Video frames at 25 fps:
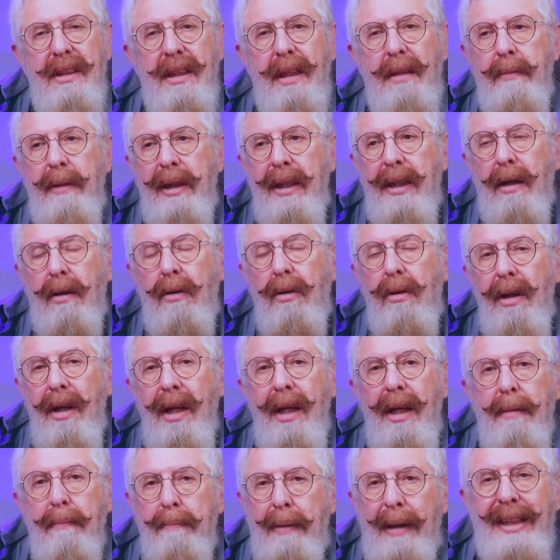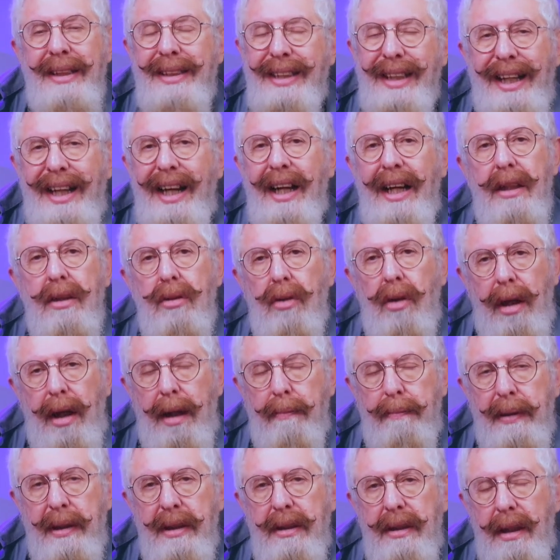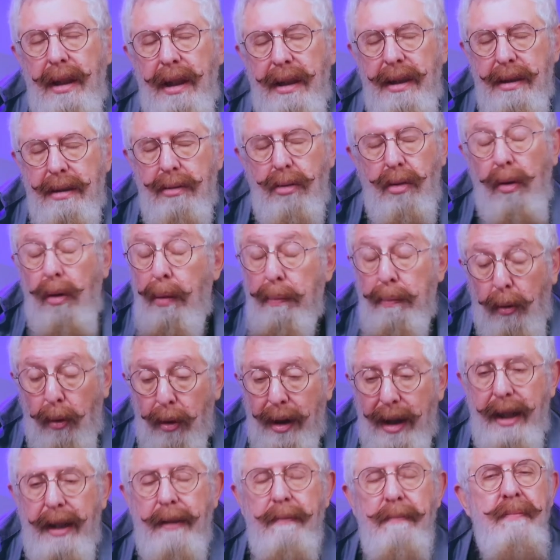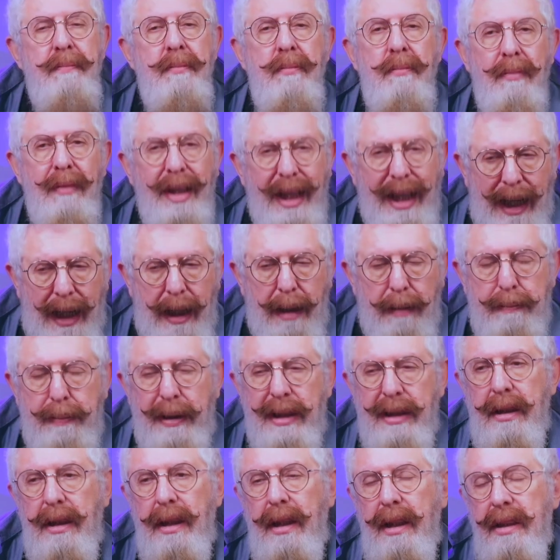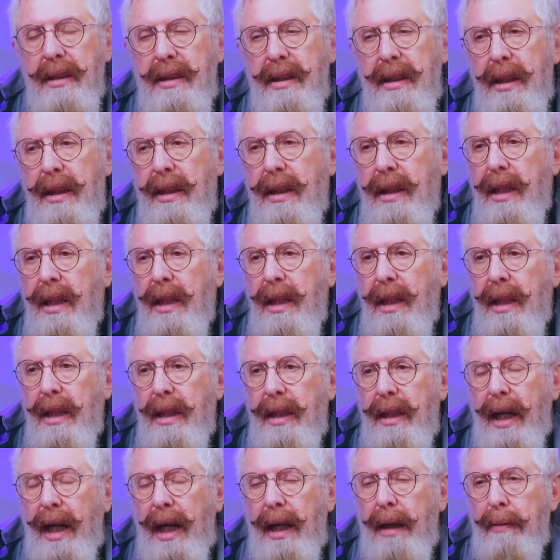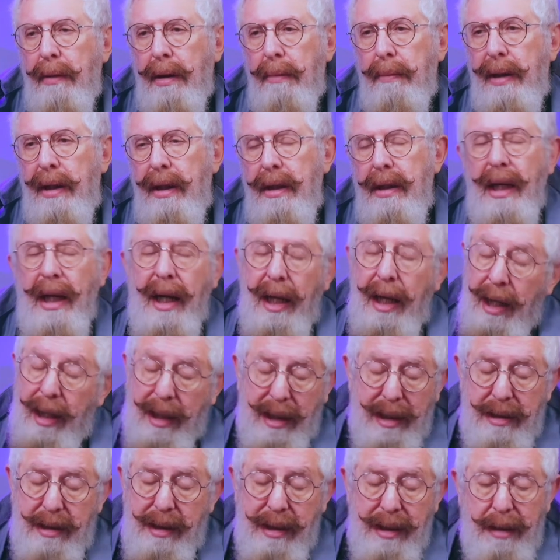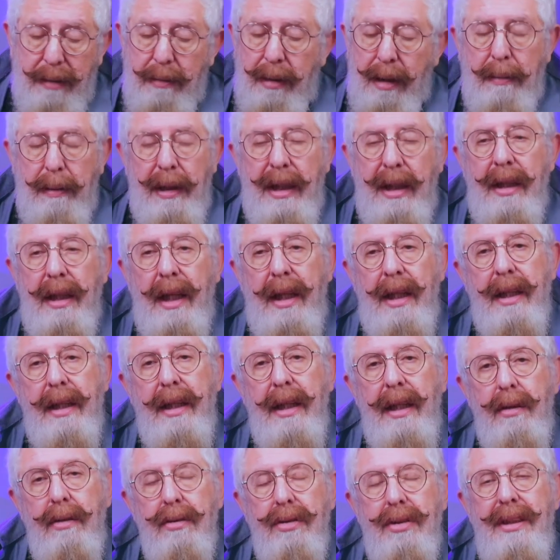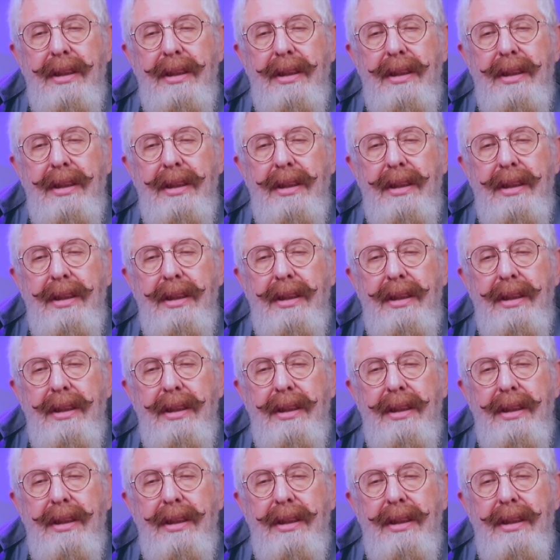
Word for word: en México, para entregarle toda la presidencia, todo el poder a la presidencia y a la, y a la reciente barbaridad de que los